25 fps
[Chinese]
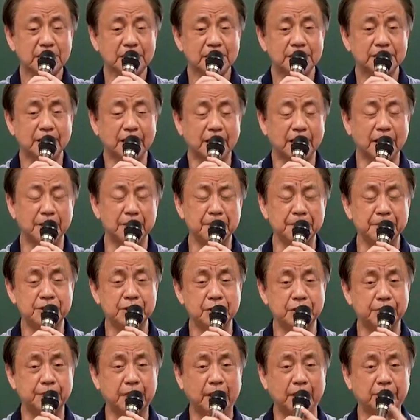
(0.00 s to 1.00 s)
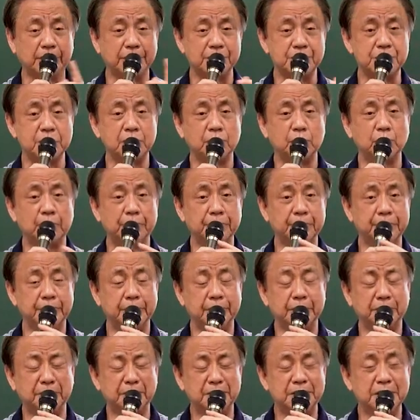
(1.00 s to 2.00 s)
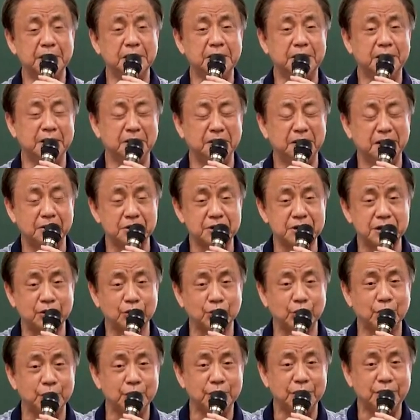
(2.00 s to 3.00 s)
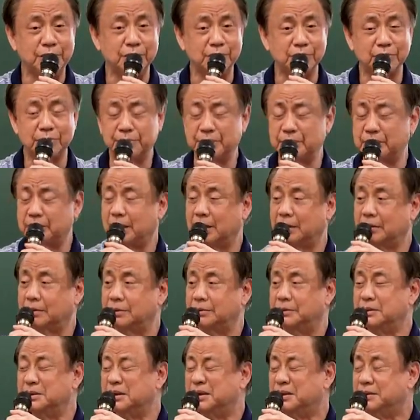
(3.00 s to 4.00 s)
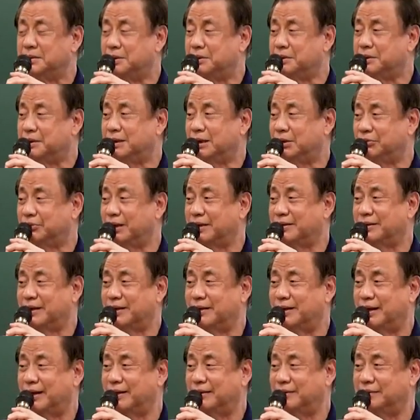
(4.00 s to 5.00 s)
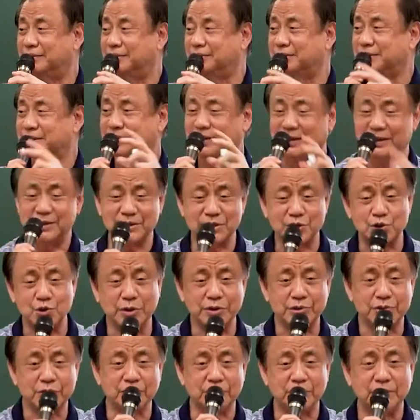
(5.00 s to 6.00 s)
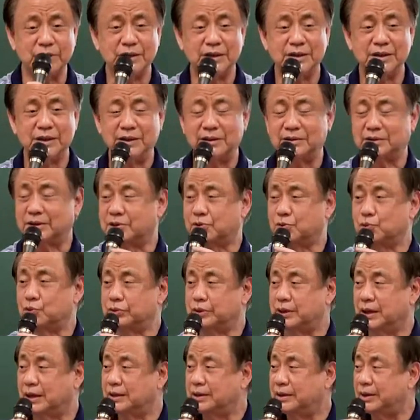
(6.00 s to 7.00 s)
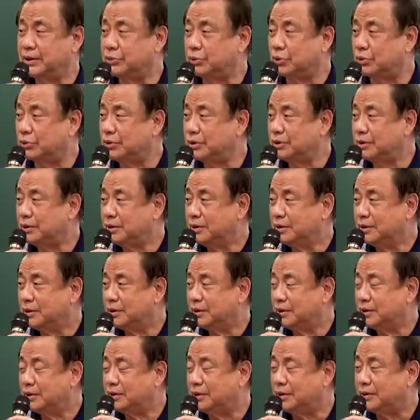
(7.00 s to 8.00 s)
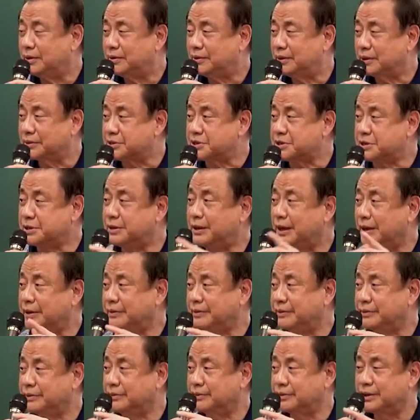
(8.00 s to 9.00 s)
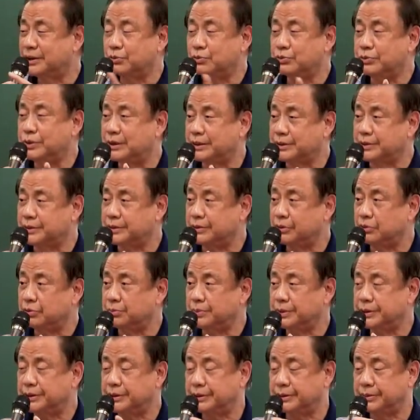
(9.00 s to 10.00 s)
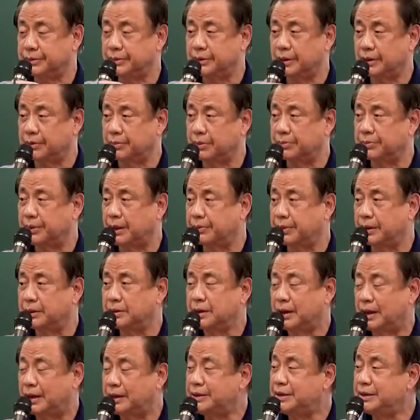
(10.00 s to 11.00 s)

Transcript: 那阿们就跑到新馆运动，第一天到新馆运动就碰到一个老太太来，后跟她一直甩手，她就问她哟，那个新来的，她问那个我们的，她问妈妈，啊